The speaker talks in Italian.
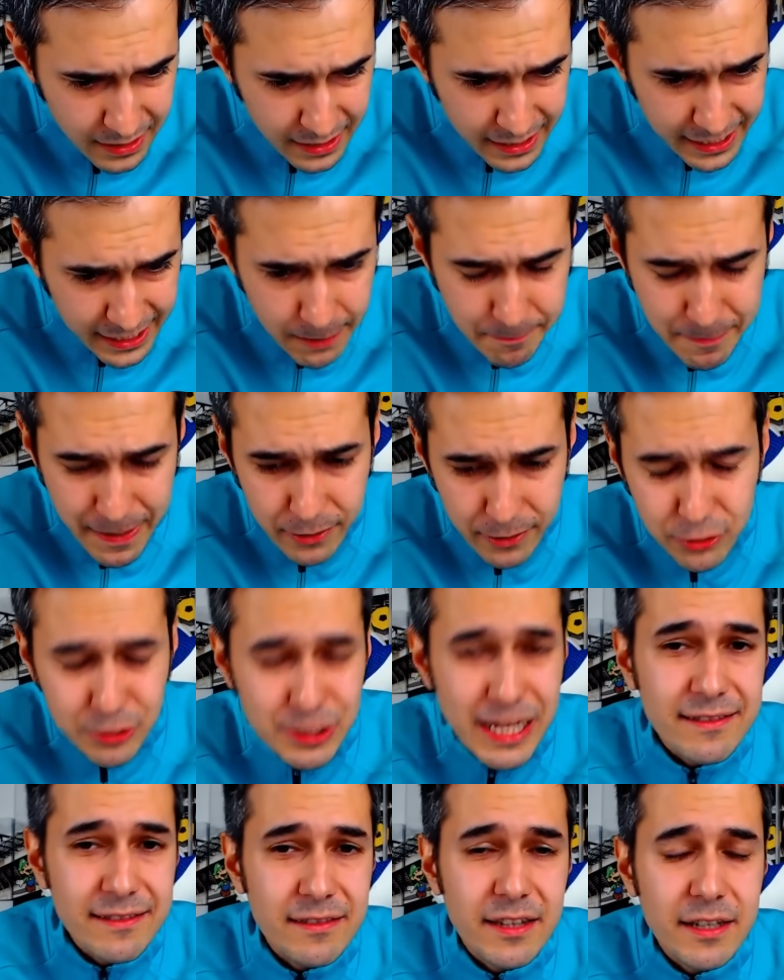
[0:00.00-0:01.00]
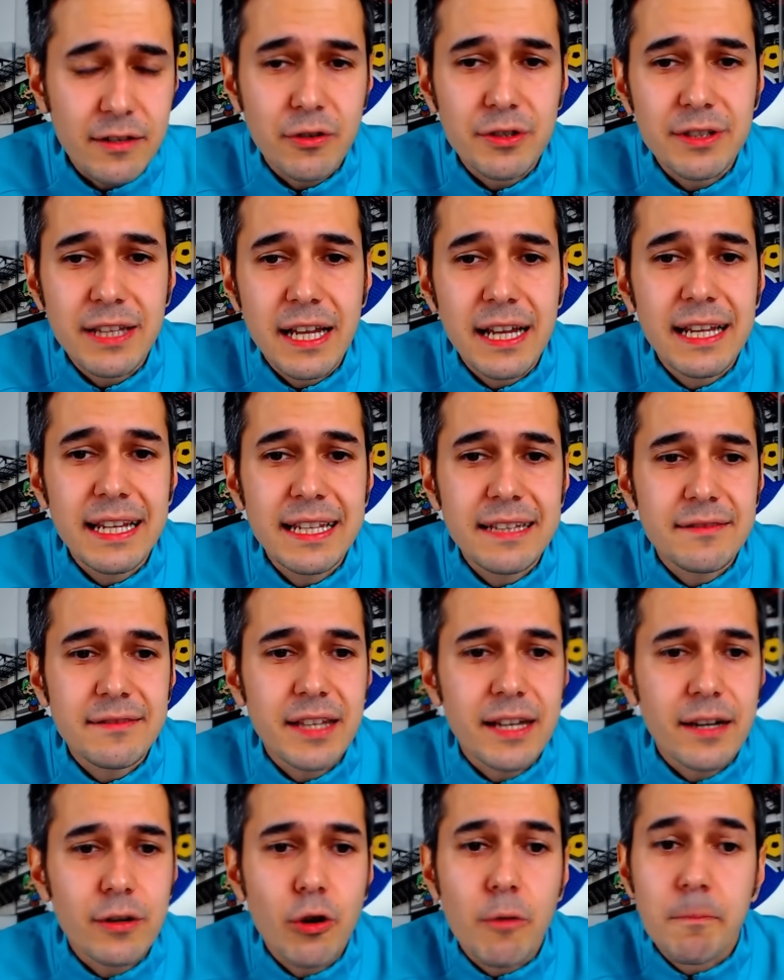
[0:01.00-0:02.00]
Il piano tattico
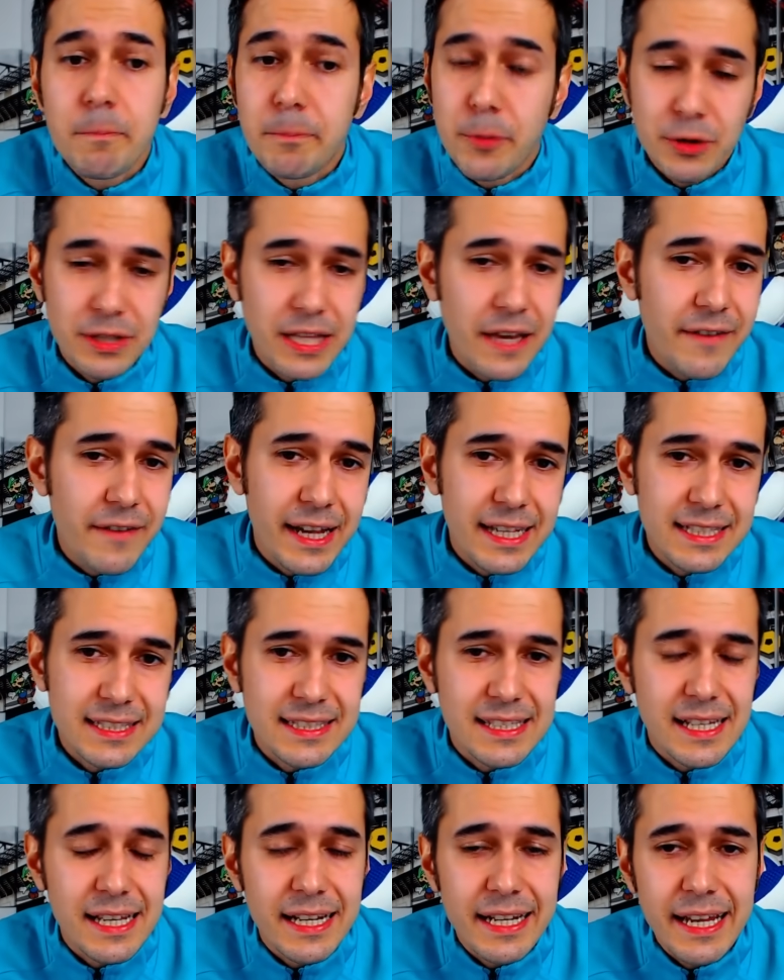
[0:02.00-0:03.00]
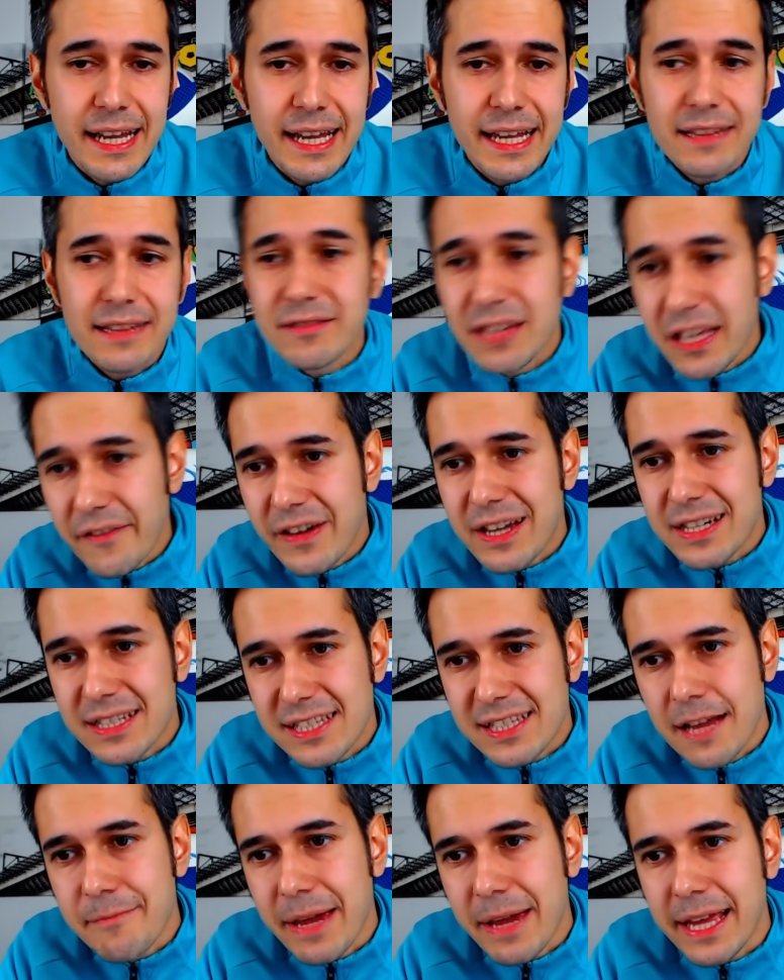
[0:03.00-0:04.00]
dell'Inter non poteva essere
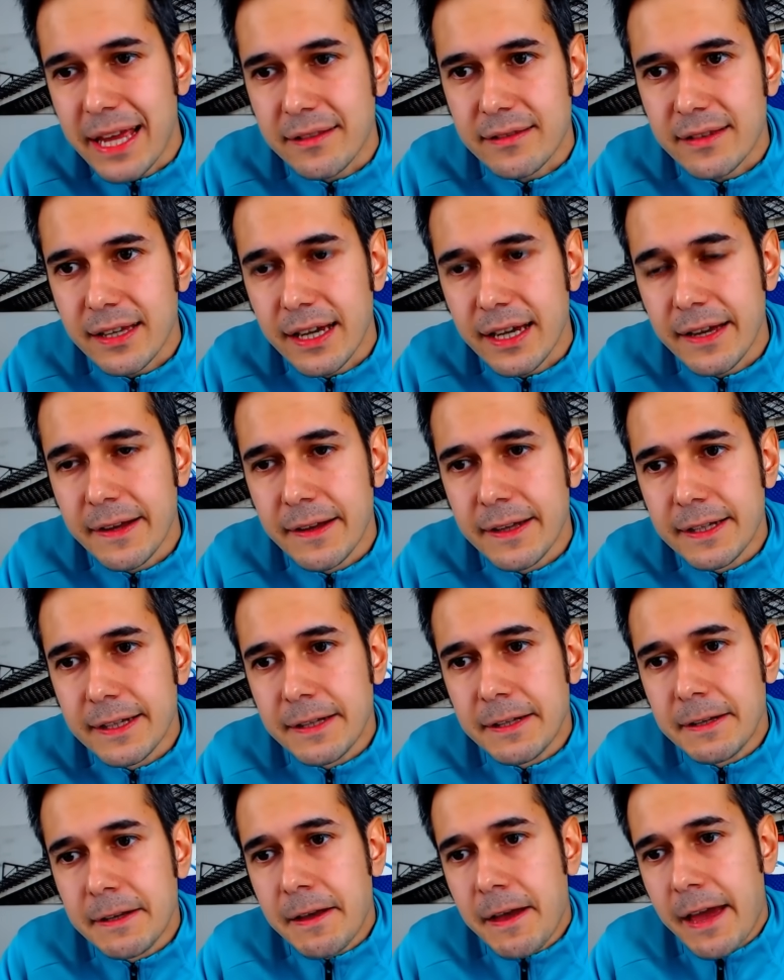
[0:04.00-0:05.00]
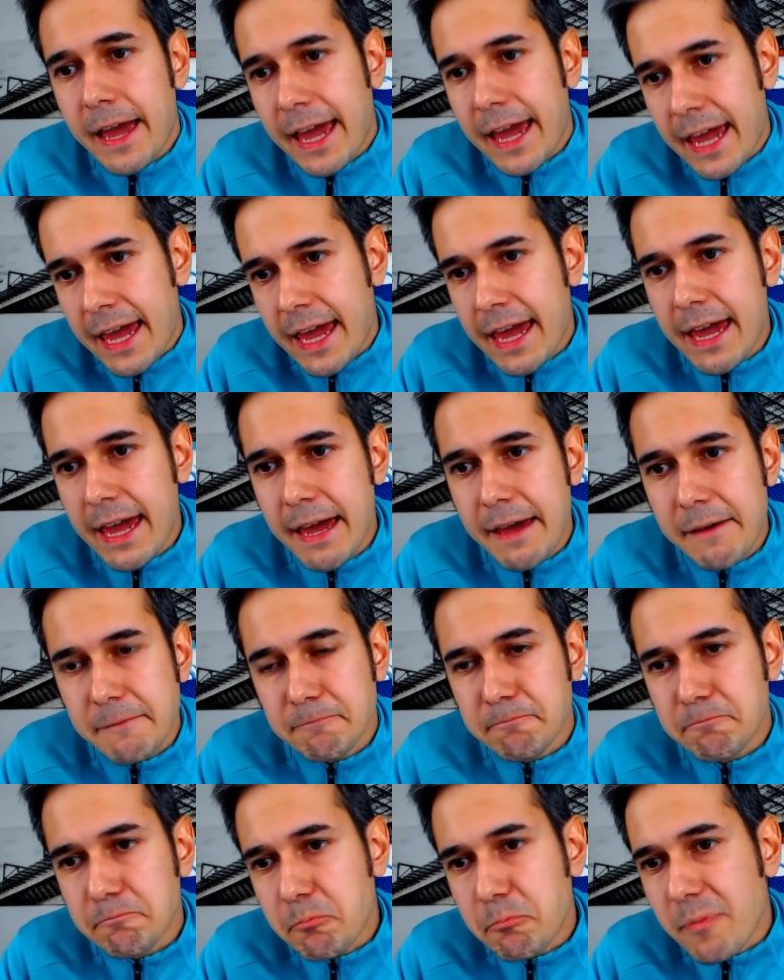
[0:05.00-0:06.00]
diversamente, e
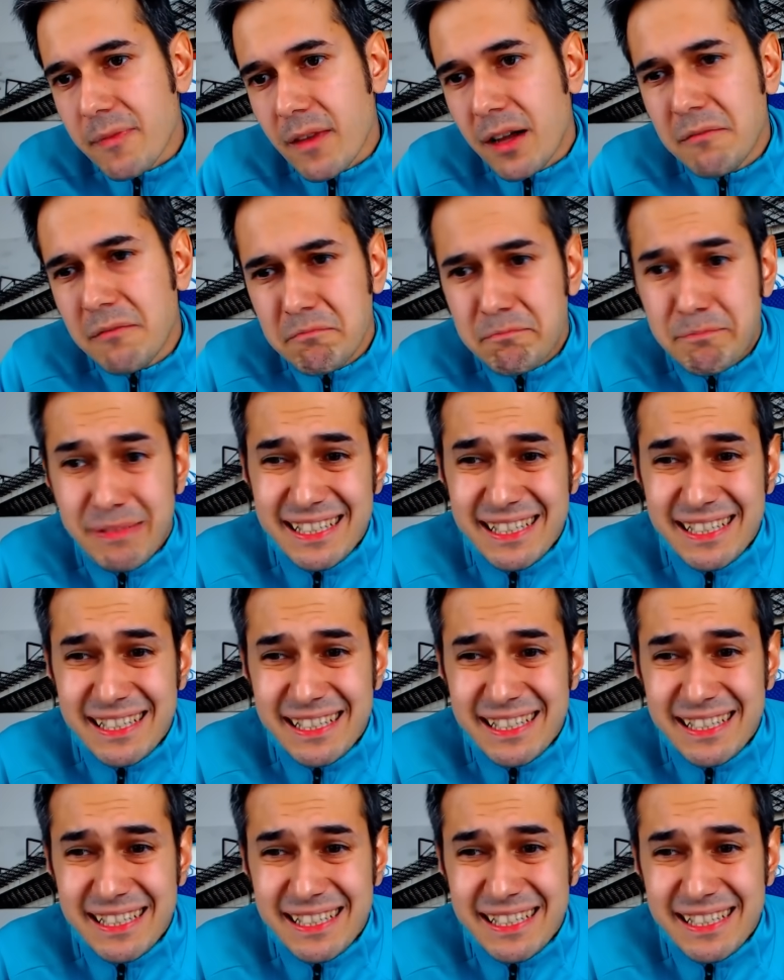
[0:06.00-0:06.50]
per